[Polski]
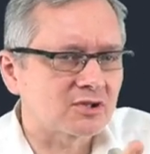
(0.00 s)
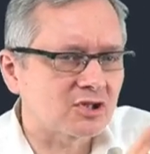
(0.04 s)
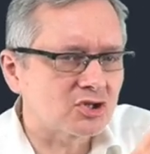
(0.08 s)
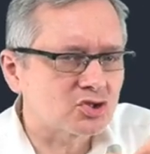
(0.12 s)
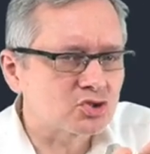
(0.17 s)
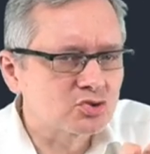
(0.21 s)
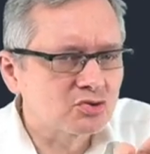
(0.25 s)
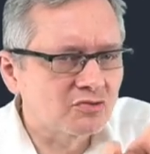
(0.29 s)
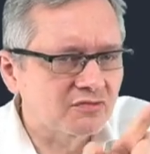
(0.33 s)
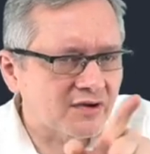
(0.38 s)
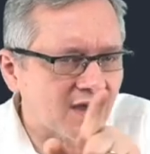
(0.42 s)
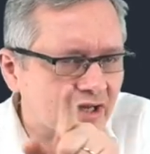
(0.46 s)
Takie
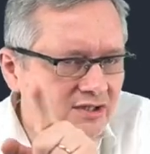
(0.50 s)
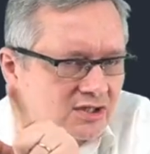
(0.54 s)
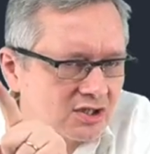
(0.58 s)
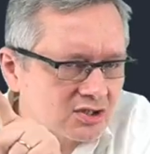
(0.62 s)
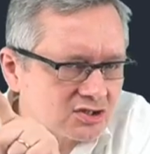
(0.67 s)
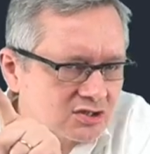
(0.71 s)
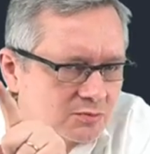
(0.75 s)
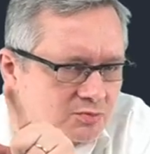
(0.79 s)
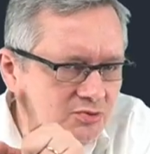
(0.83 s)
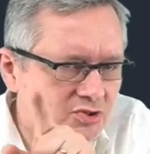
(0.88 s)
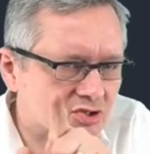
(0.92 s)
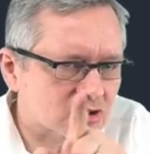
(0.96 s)

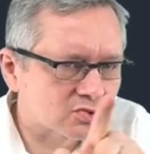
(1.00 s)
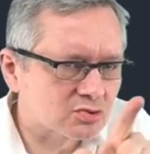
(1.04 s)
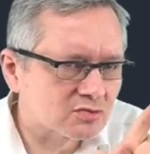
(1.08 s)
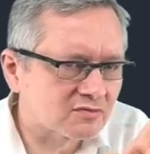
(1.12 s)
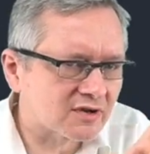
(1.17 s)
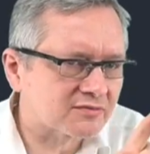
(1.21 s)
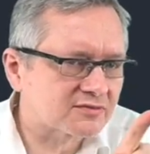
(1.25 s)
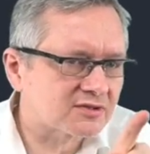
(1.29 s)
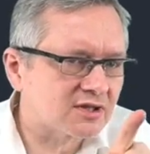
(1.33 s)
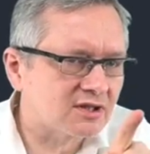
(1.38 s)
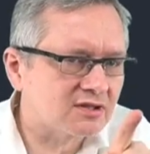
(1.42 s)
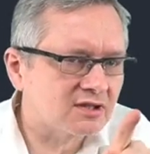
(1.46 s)
suwaki, gdzie
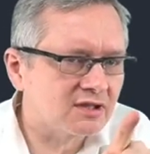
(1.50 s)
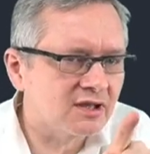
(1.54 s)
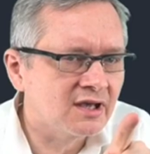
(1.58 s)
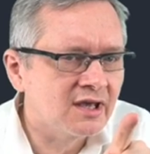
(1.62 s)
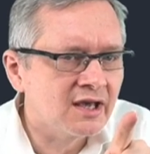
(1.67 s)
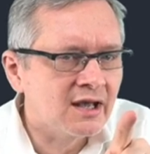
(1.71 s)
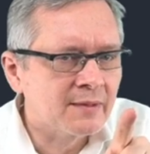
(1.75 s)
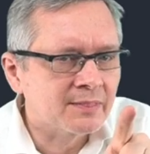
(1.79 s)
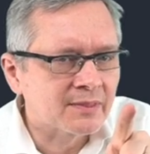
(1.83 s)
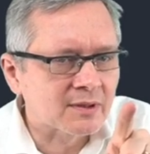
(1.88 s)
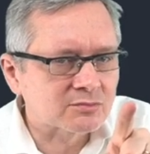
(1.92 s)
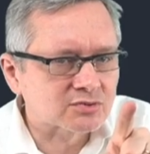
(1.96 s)
przesuwa wtedy
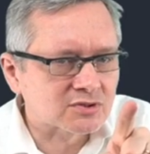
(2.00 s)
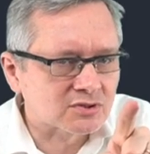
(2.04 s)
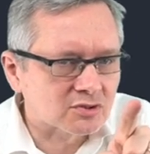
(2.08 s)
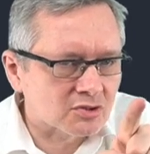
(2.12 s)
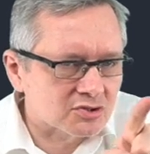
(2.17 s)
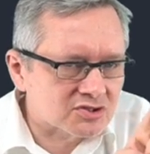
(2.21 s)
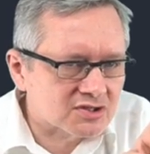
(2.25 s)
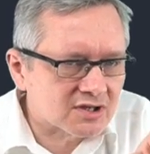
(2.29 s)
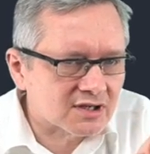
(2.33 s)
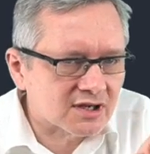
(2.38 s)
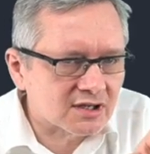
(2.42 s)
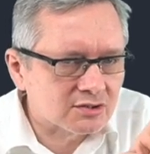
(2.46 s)
na przykład
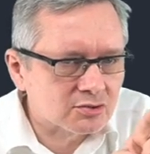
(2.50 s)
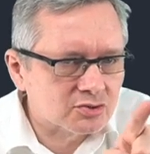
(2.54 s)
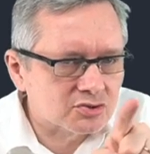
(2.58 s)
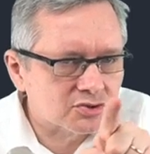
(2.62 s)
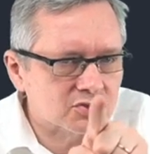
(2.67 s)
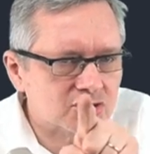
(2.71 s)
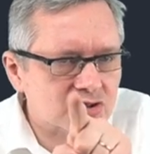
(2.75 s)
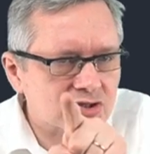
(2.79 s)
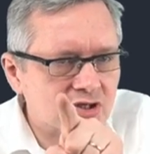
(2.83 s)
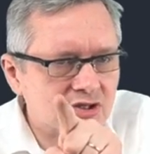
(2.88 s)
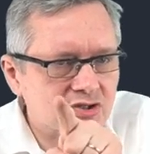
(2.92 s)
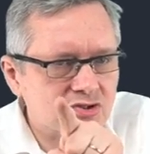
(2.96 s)
od 0 do
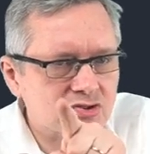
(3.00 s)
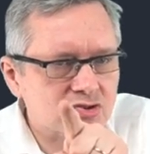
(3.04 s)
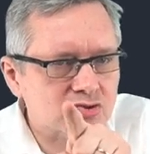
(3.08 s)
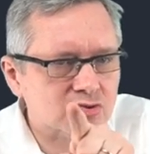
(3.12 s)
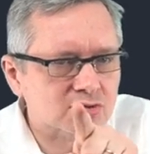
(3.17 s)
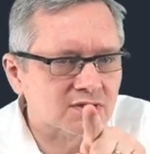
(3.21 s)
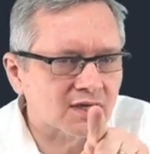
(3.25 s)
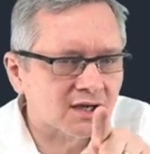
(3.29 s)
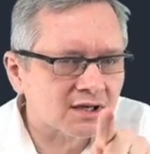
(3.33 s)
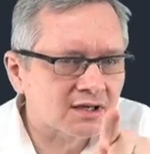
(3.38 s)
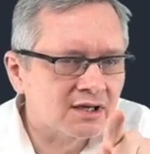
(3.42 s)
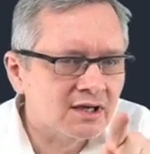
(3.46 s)
10,
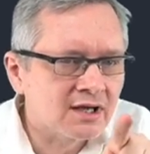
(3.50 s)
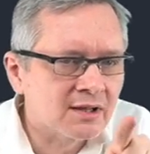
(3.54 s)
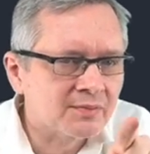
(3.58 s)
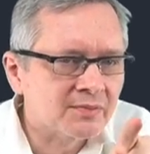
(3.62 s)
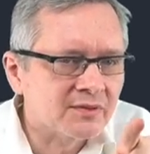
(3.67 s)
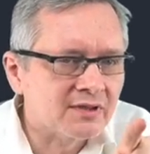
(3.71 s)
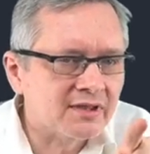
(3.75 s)
tak?